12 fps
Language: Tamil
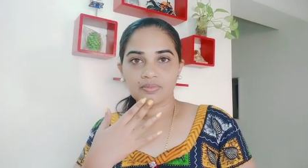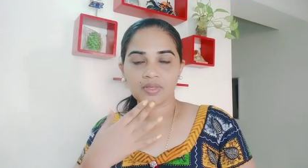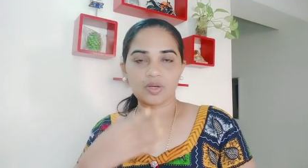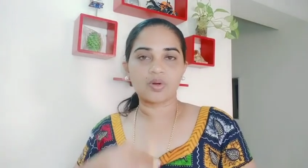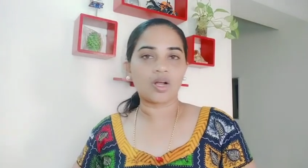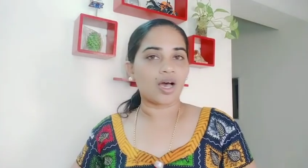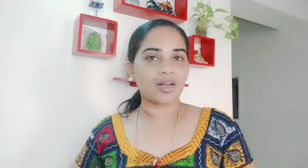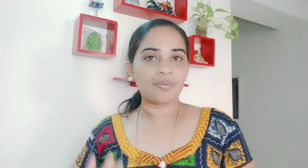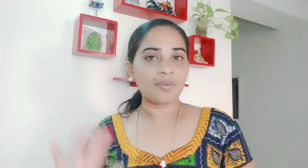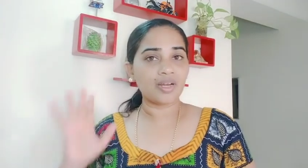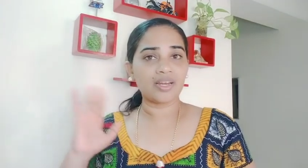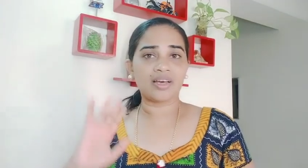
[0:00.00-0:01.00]
ஒரு அரை
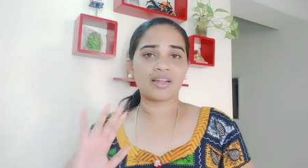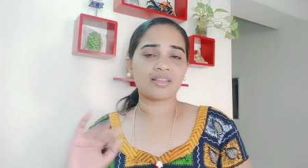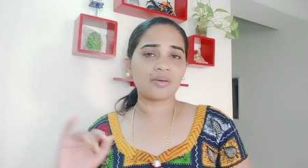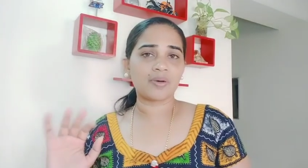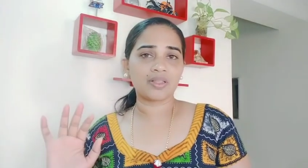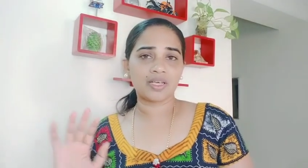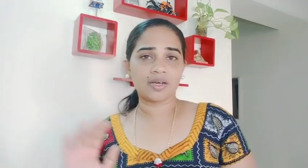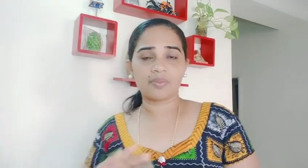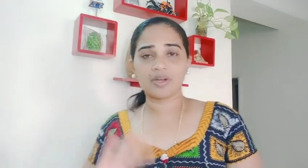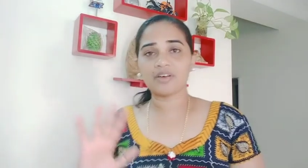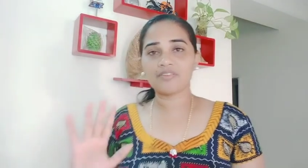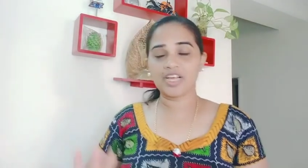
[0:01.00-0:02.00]
மணி நேரம் தான் பார்த்தீங்க அப்படின்னா
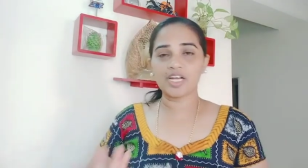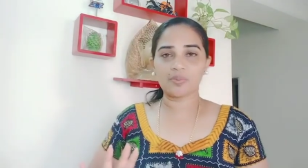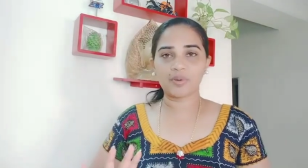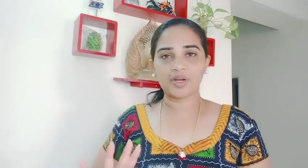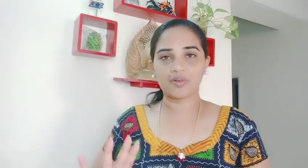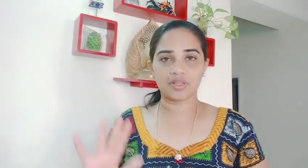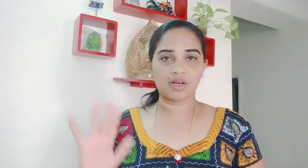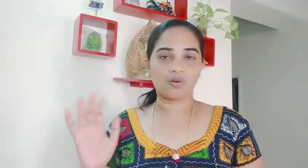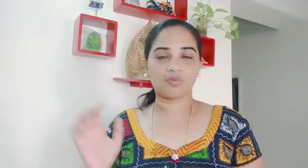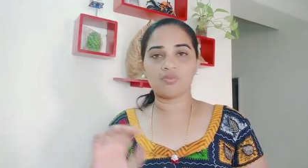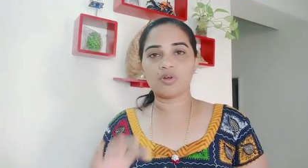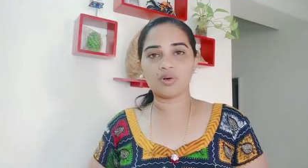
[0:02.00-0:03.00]
வெயிலில் போயிட்டு வந்தேன்
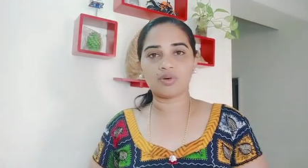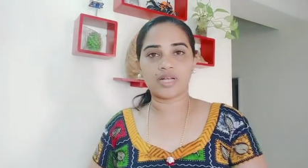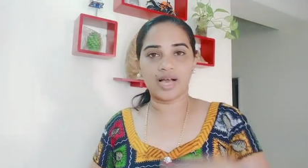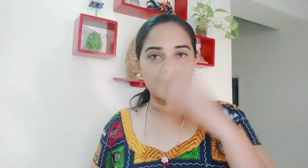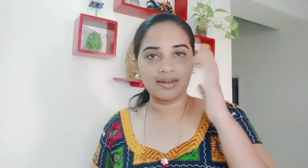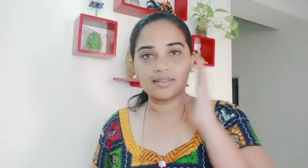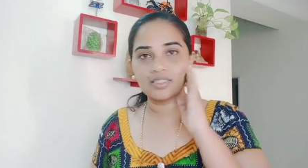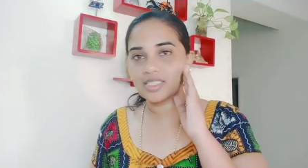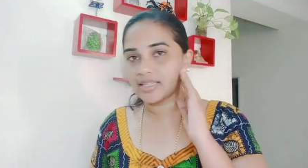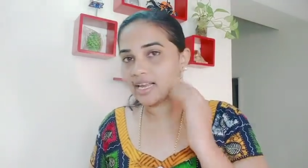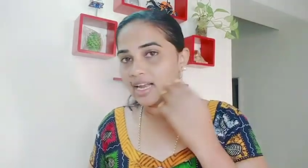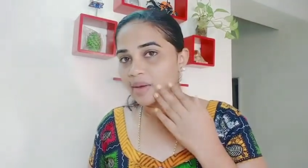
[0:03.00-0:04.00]
அவ்வளோ டேன் இருந்துச்சு அது
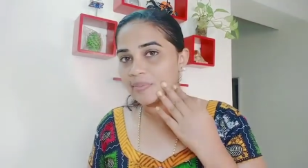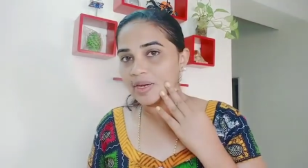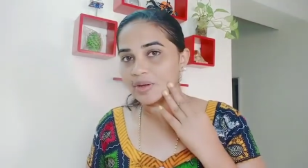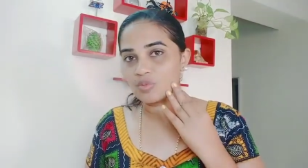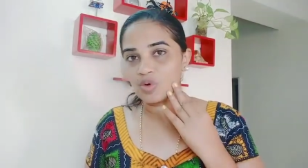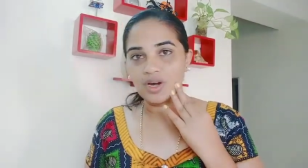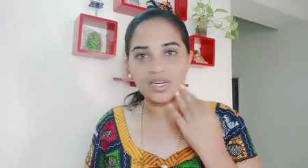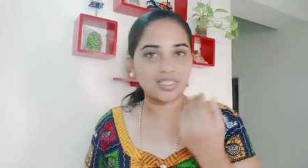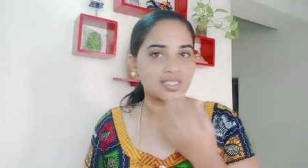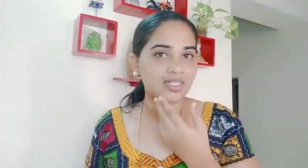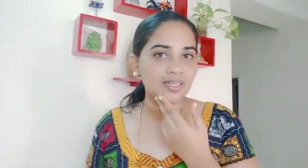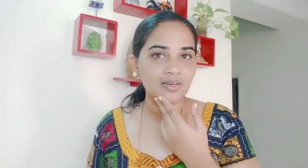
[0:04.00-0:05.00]
எல்லாமே ரிமூவ் ஆகிடுச்சு
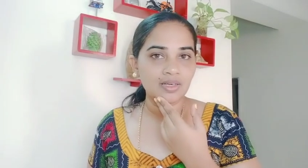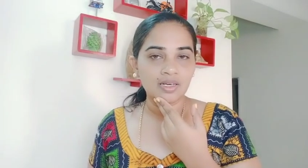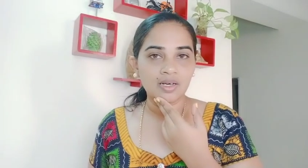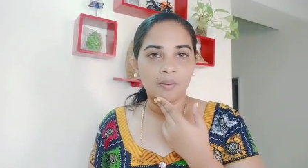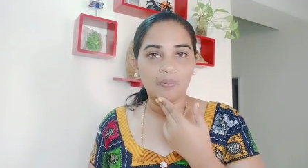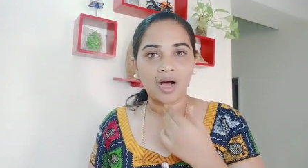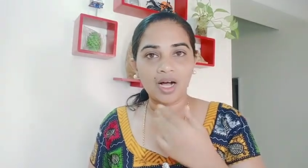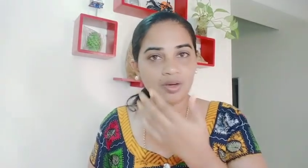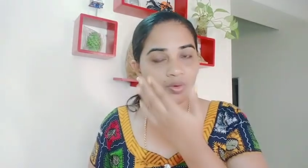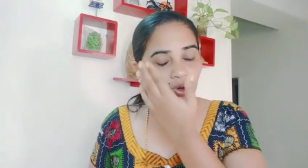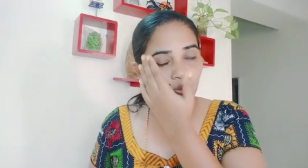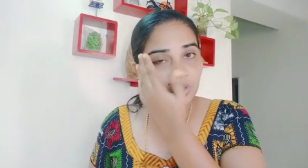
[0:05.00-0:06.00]
பார்க்கவும்
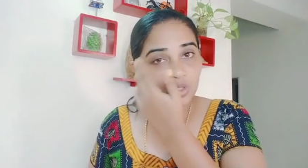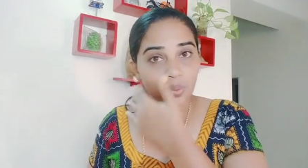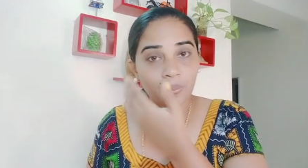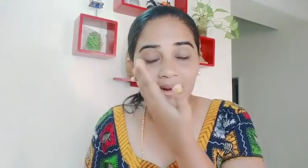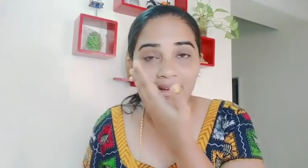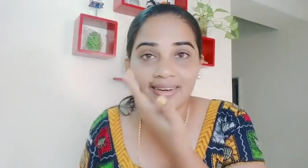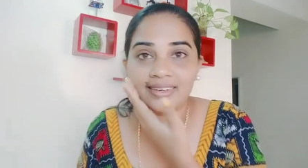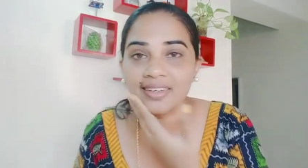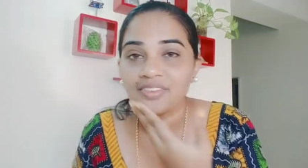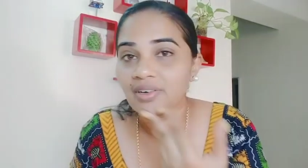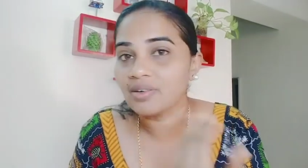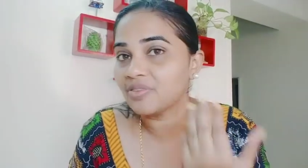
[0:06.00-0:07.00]
ரொம்ப சூப்பராக இருக்குது
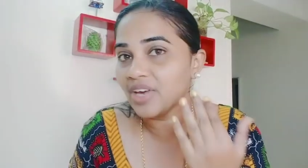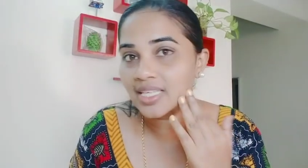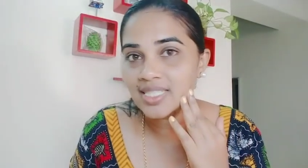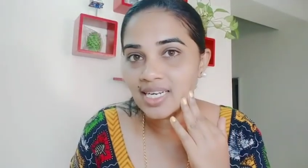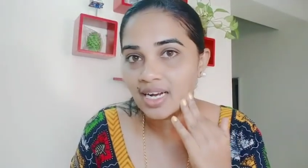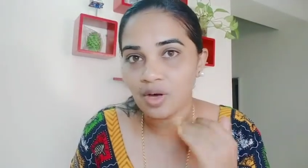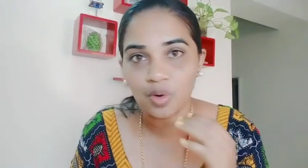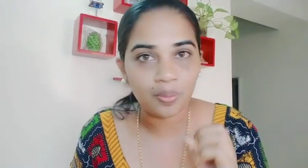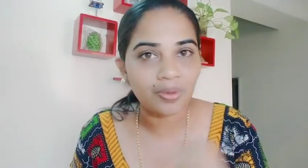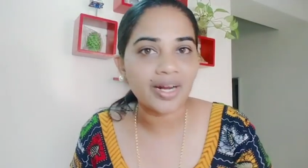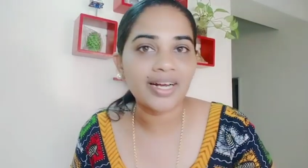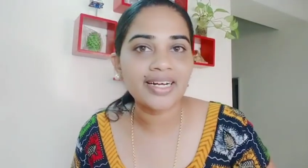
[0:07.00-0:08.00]
ஃபேஸே நல்லா ஒரு
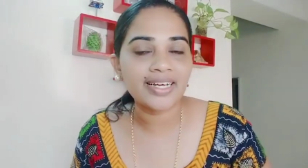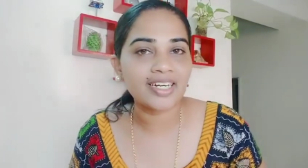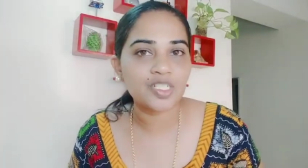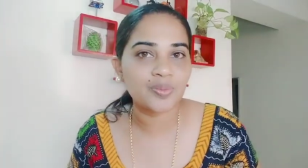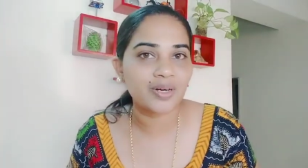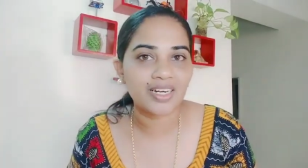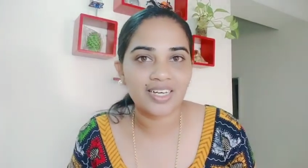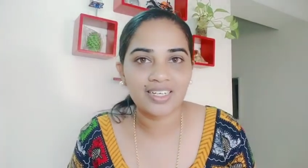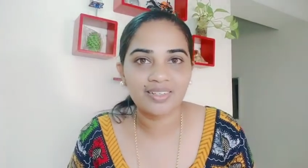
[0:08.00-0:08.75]
பிரைட் ஆகிடுச்சு பாருங்கள்